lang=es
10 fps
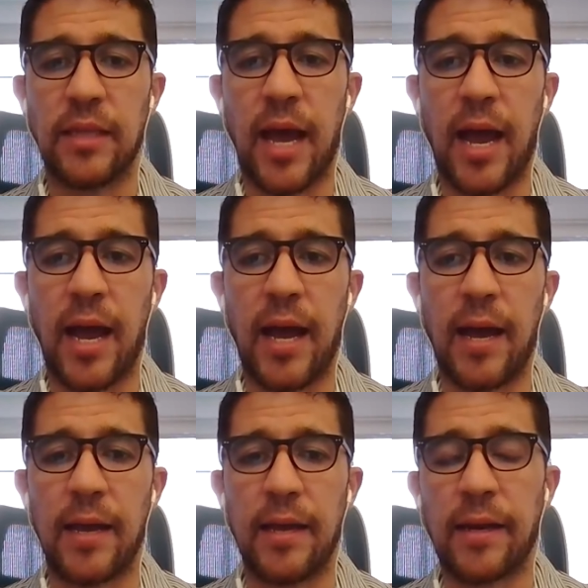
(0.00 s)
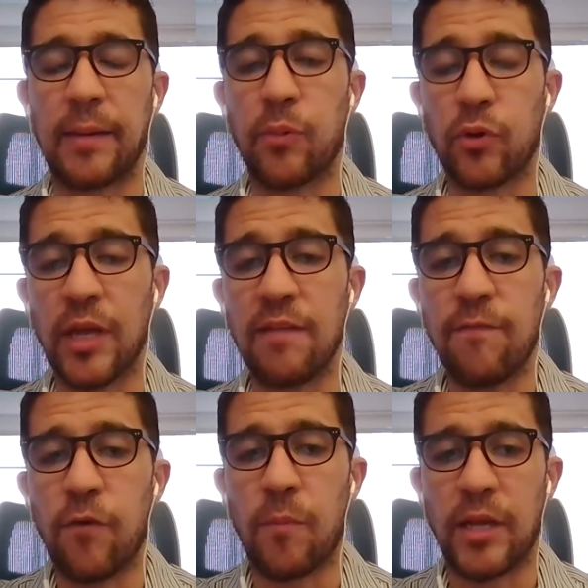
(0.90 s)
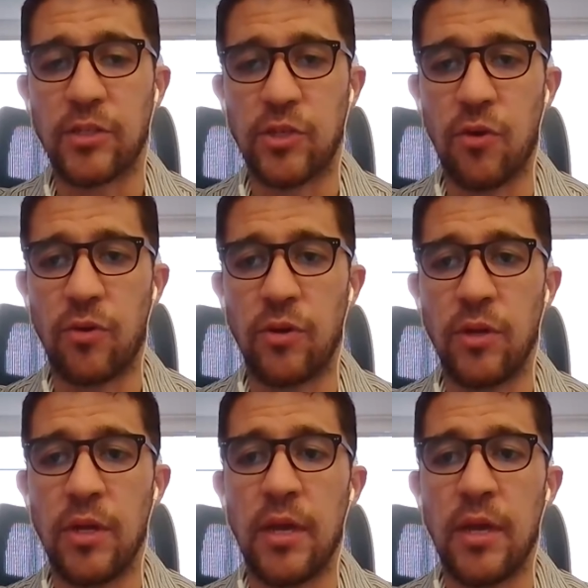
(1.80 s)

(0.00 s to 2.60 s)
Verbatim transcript: a reportar información